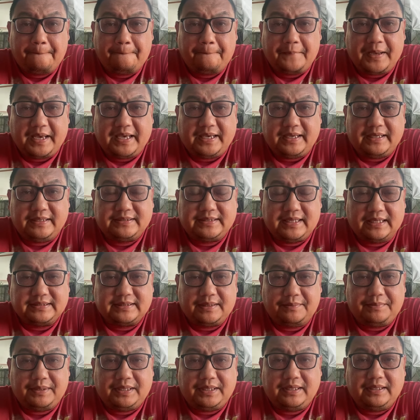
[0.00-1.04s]
may
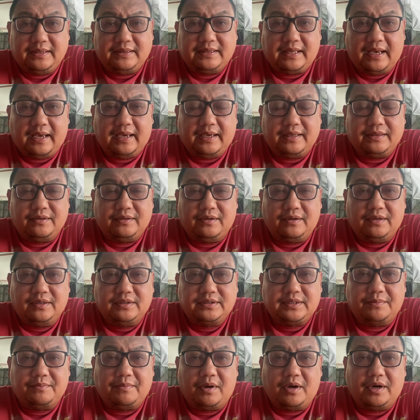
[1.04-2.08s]
sasabihin tayo no.
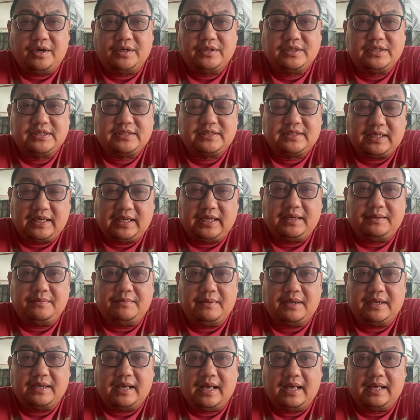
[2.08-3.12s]
Sa March 3
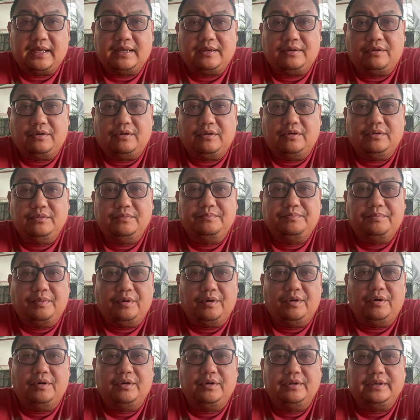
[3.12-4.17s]
magkakaroon
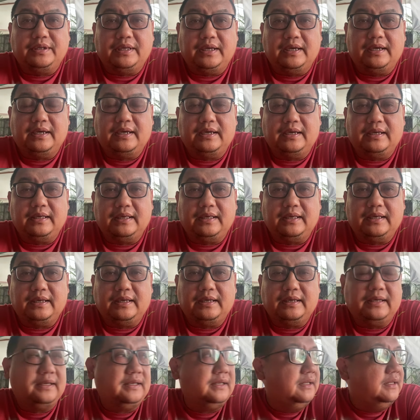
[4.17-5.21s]
po ng
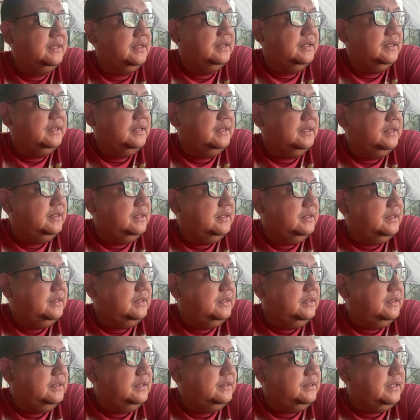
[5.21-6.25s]
uh,
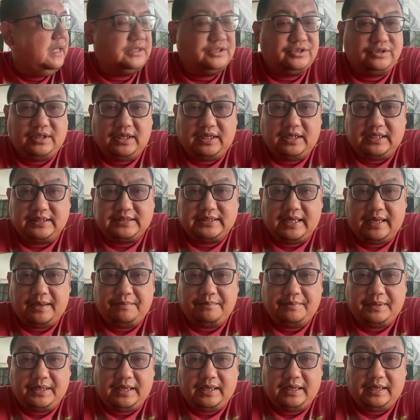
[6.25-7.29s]
National
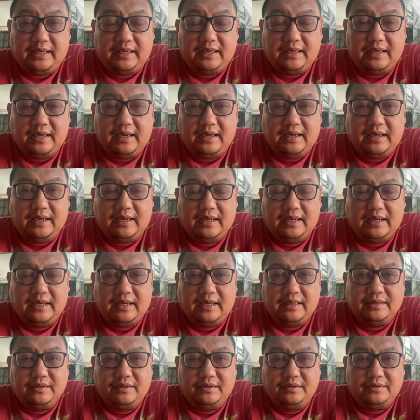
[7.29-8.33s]
Assembly. Uh,
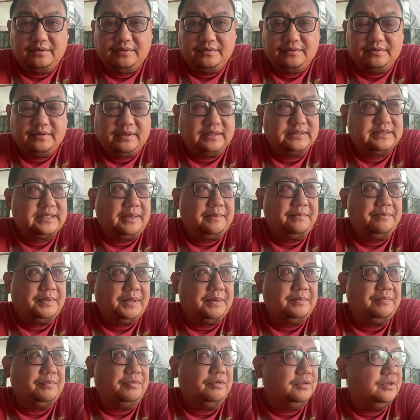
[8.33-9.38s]
ano?
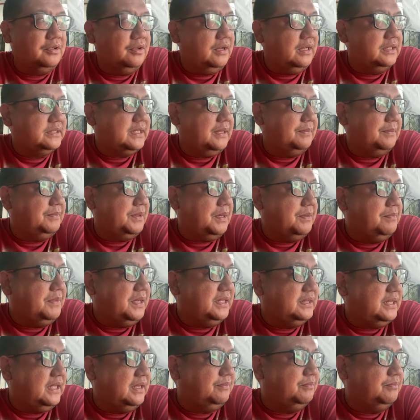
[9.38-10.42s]
Assembly po no. Assembly
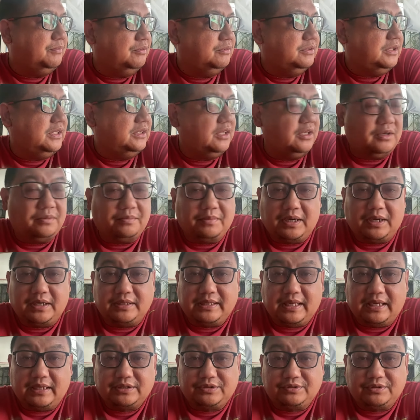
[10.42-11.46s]
meeting po dito yung mga
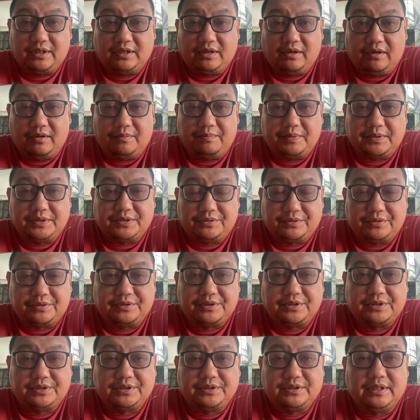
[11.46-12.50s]
national
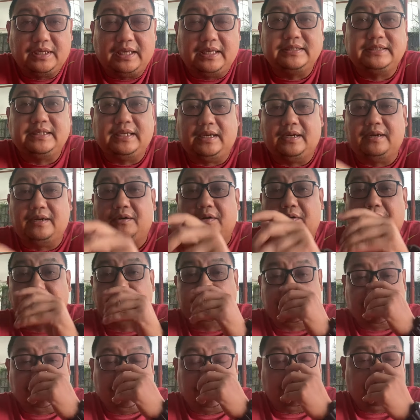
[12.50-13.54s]
officers, NCR
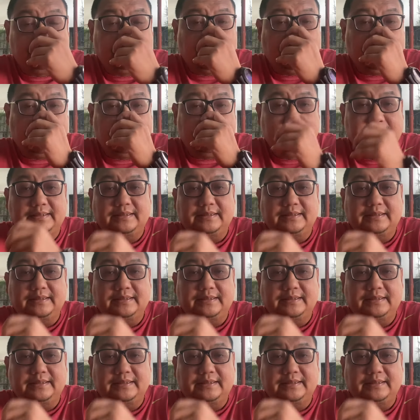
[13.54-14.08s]
officers pala